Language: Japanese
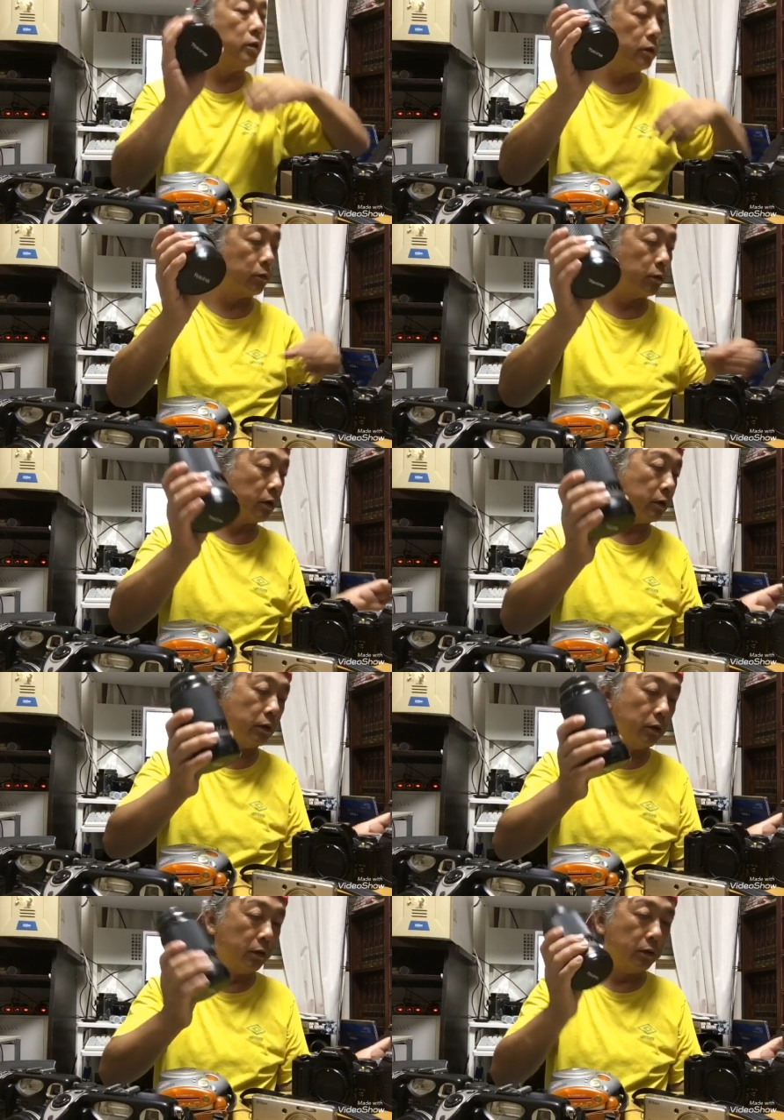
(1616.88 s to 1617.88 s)
ナーのね、
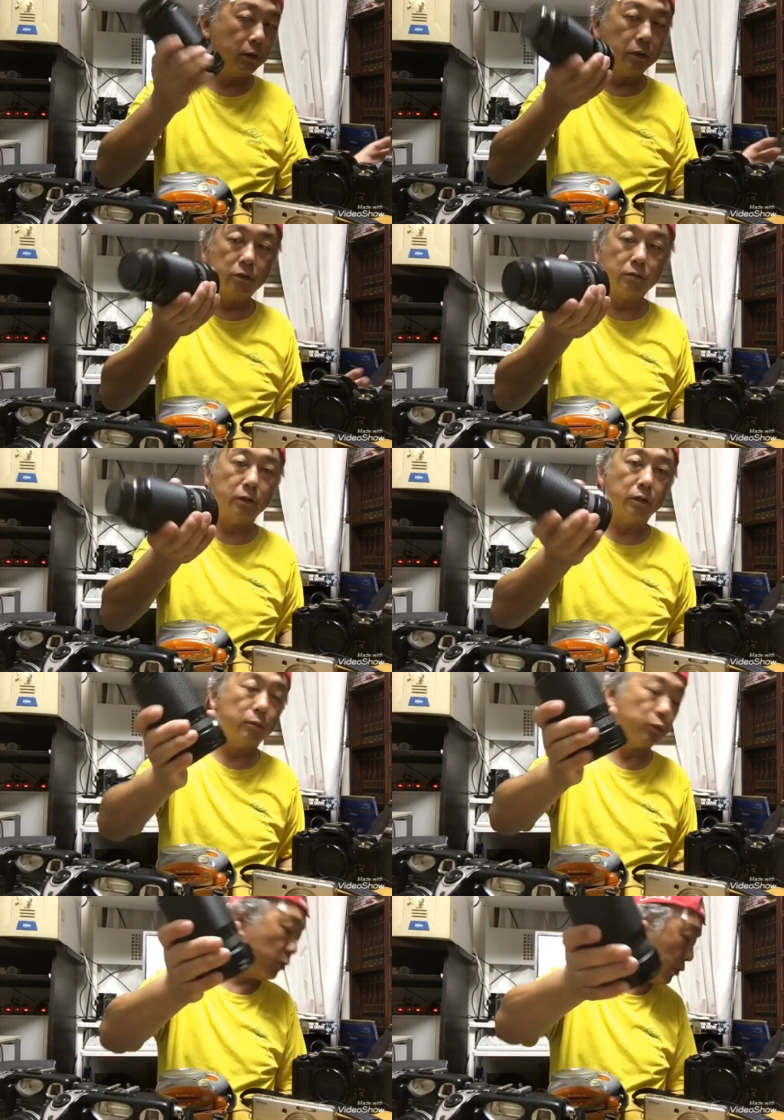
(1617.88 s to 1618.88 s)
レンズは
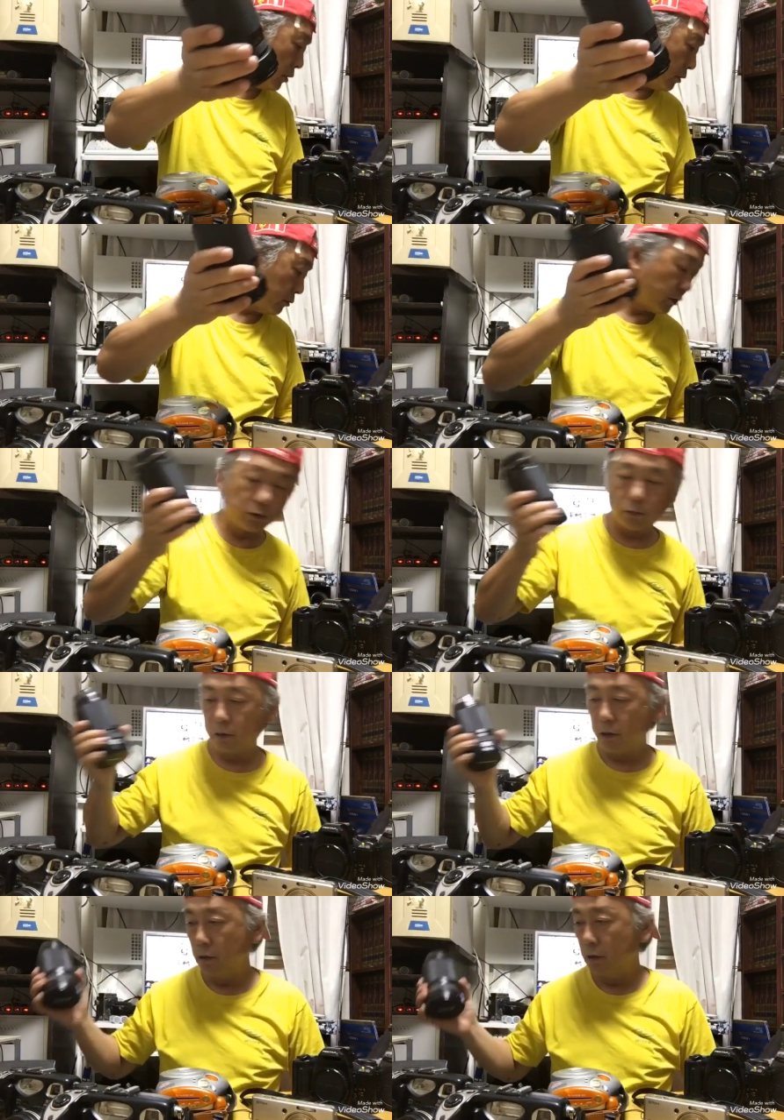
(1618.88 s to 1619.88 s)
ね、トキナーのレンズ
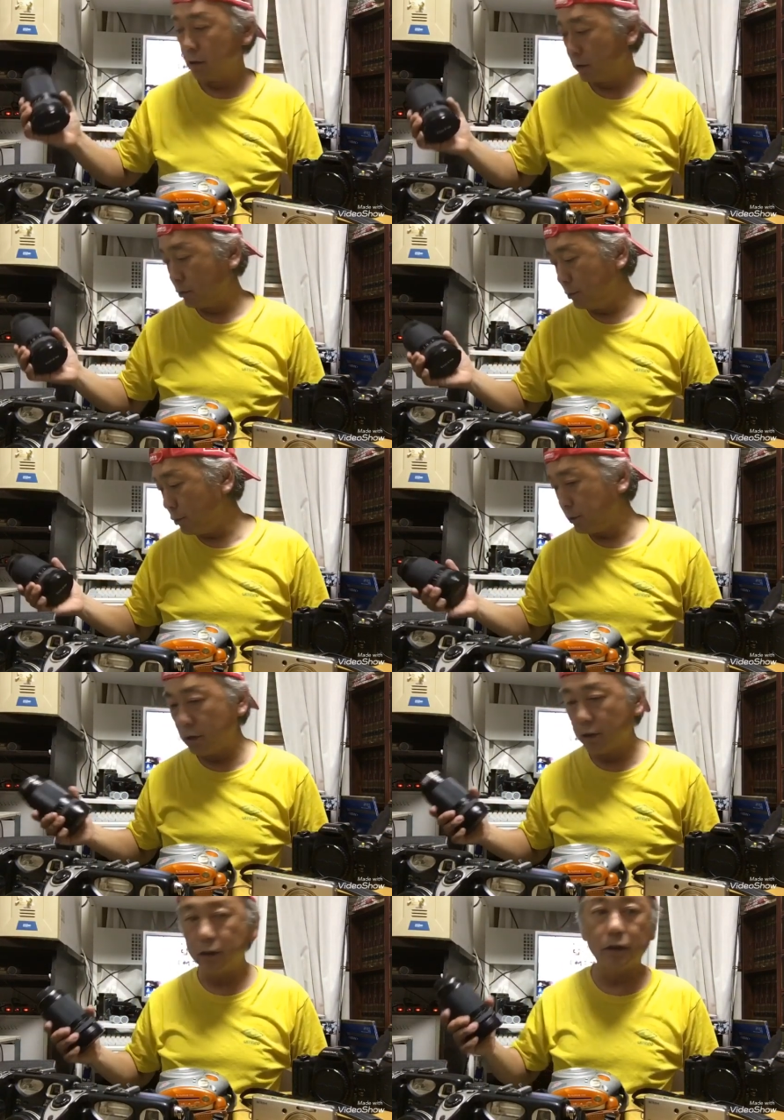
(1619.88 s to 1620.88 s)
俺、曇っ
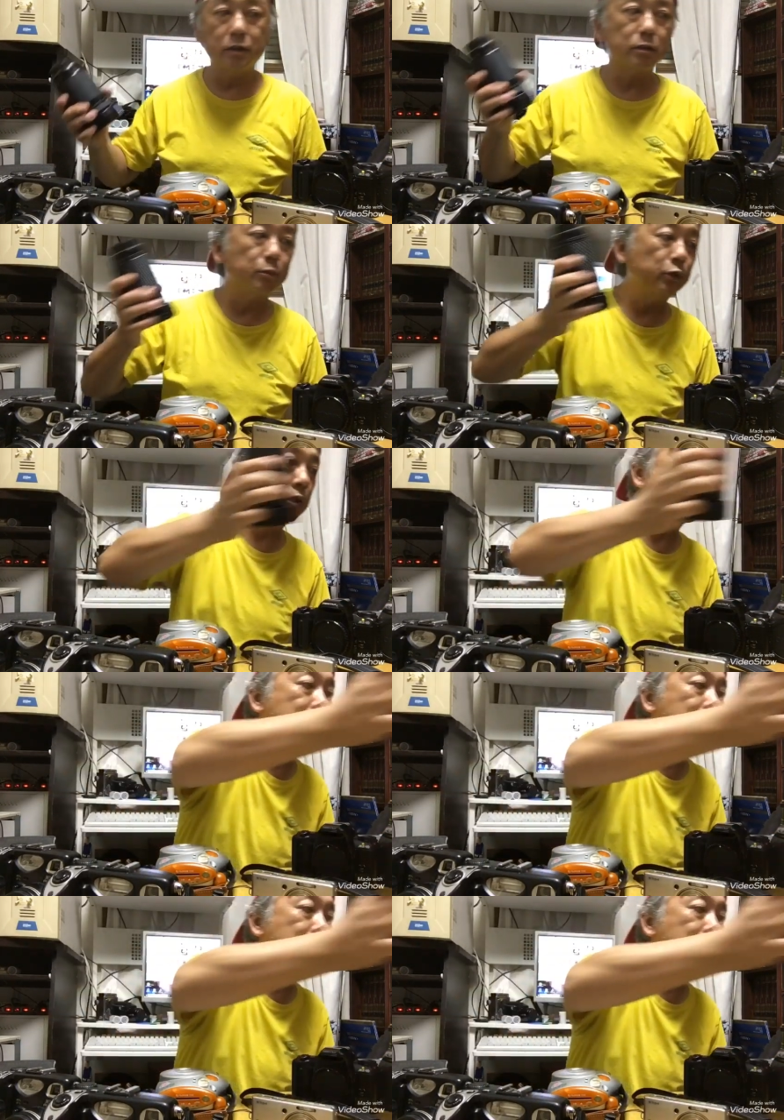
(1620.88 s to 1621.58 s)
てないレンズ持って